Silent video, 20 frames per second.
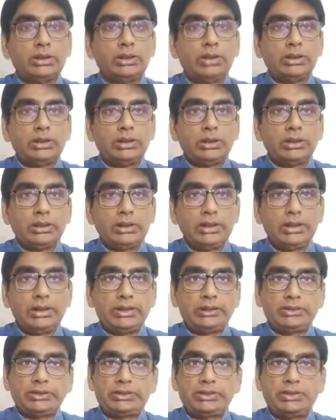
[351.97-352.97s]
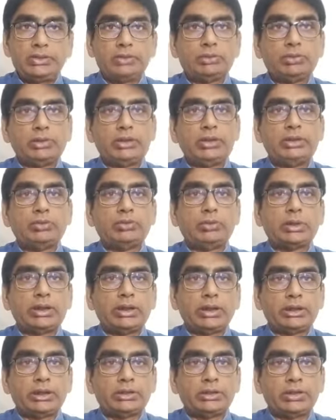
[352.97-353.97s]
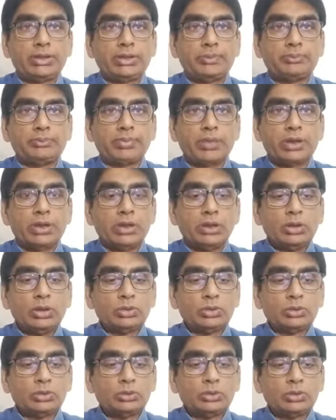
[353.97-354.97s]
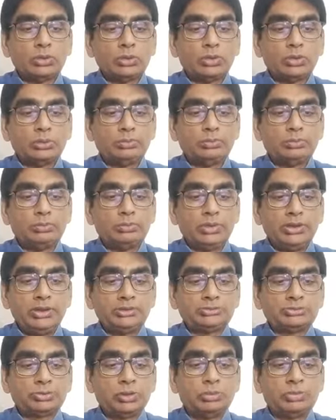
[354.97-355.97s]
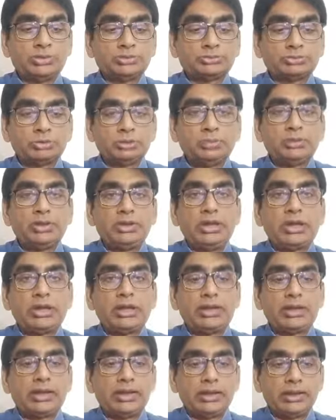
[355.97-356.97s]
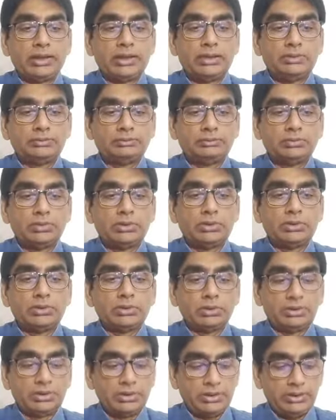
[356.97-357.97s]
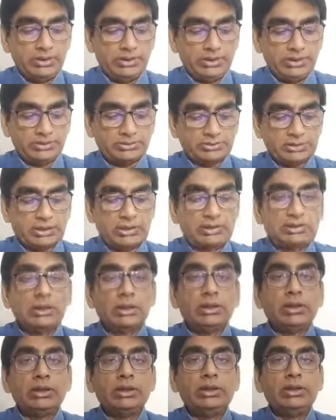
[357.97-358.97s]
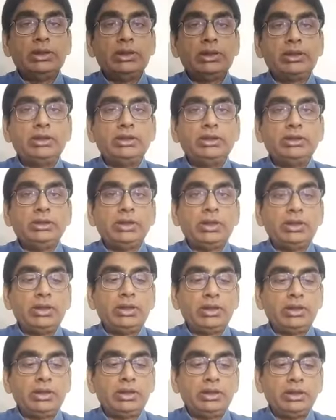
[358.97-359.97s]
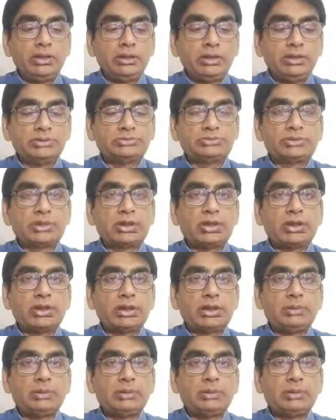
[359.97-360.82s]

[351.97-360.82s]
अहल तशी वाली रिवायात हैं तो इसको मनसूब किया गया है इनके साथ लेकिन ये इसका आप